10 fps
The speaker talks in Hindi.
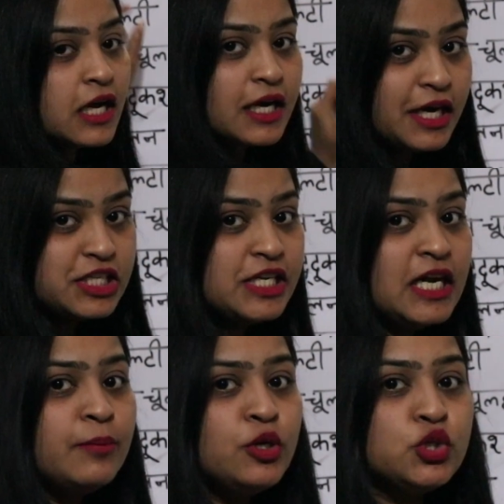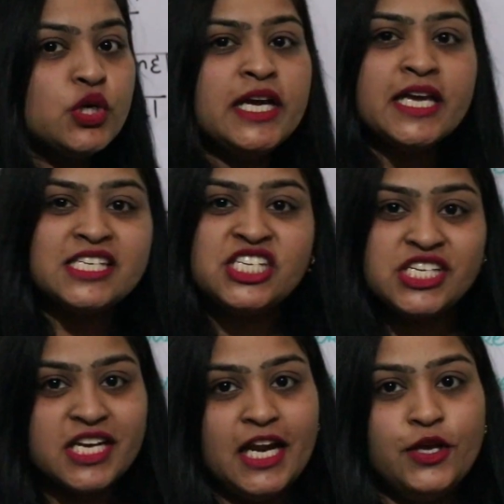कड़छी हम यूजुअली किस
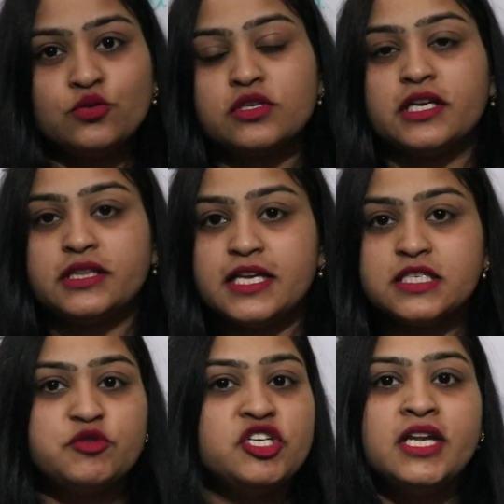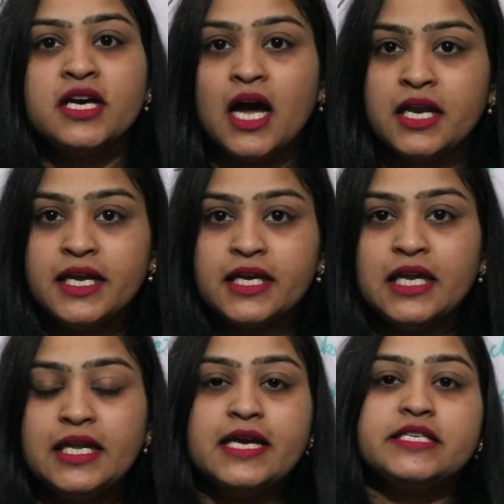चीज़ के लिए यूज़ करते हैं सब्जी निकालने के
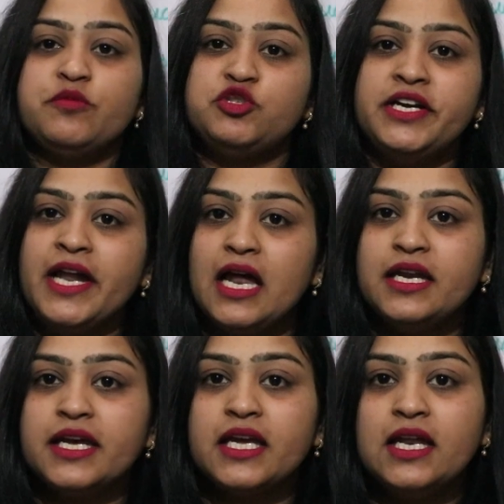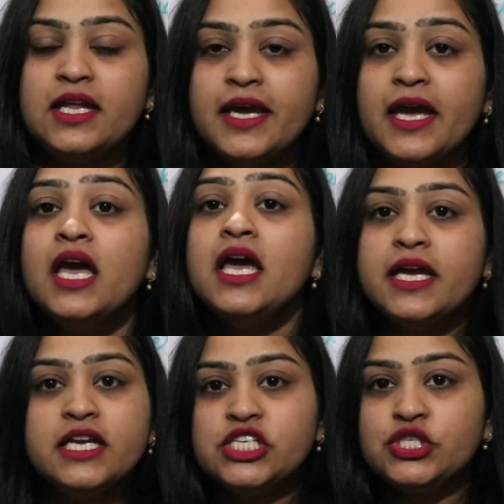लिए सब्जी डालने के लिए
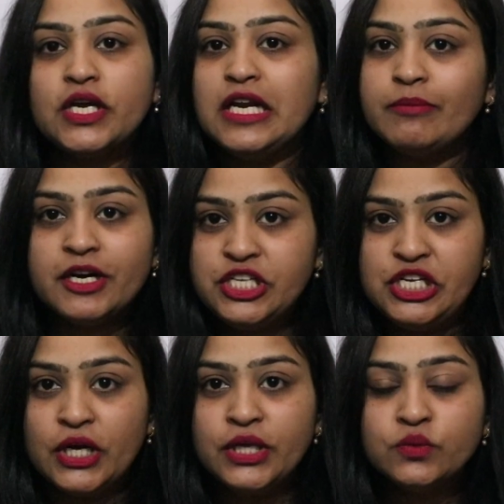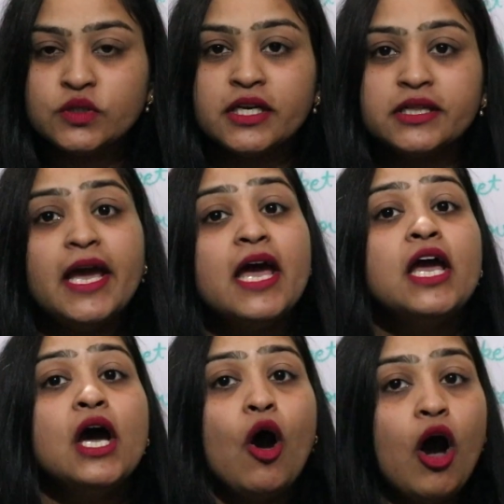इन चीज़ों के लिए हम कड़छी का यूज़ करते हैं
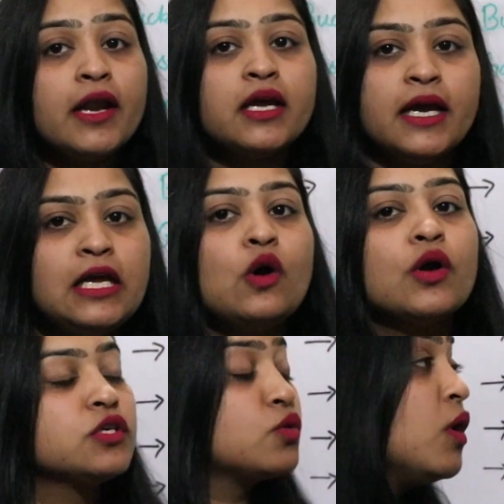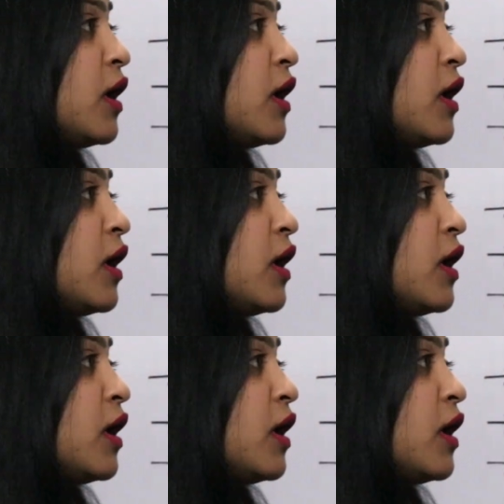और कई लोग इसको